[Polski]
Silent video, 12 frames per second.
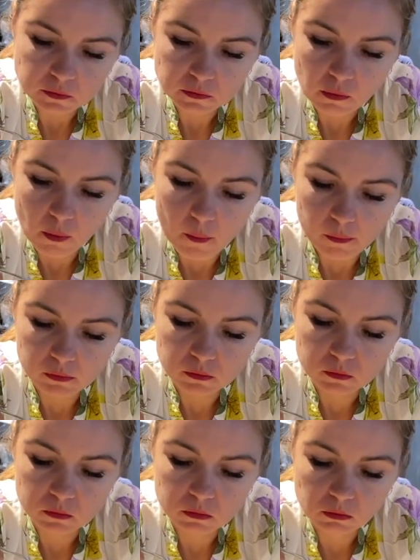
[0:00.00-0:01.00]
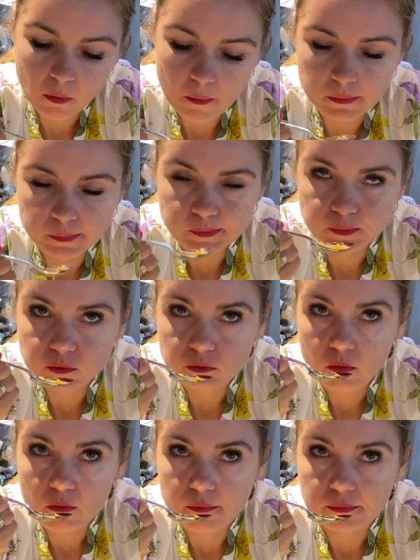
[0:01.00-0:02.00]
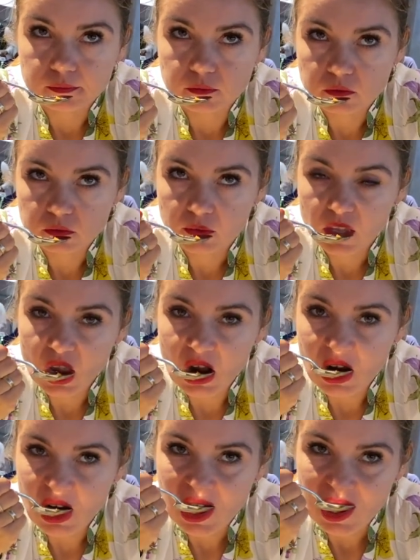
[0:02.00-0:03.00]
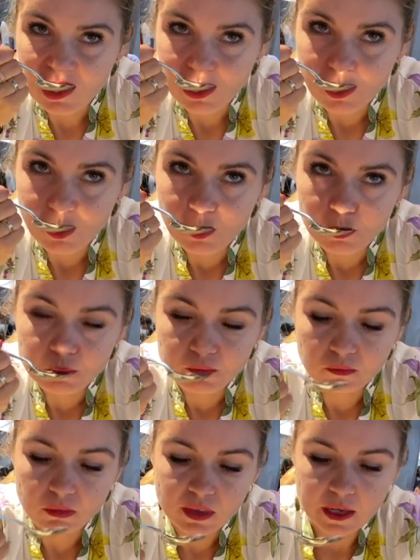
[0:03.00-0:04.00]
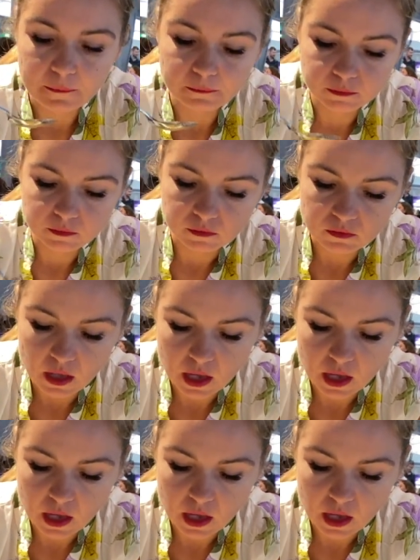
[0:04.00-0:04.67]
Słuchajcie, podczas kolacji jest bardzo ważna rzecz do obgadania.